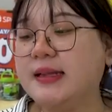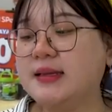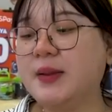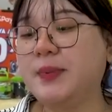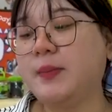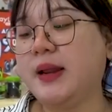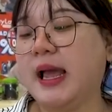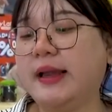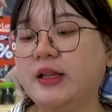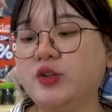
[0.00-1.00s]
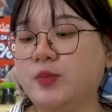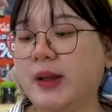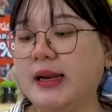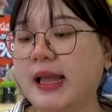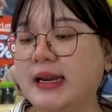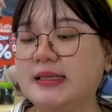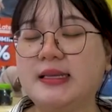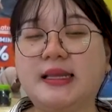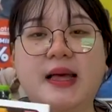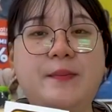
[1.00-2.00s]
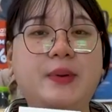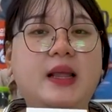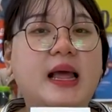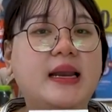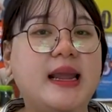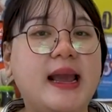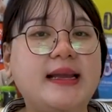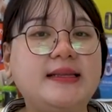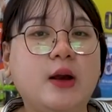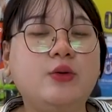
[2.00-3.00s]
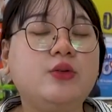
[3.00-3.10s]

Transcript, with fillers: Jadi perbedaannya cuman dari segi tampilannya aja.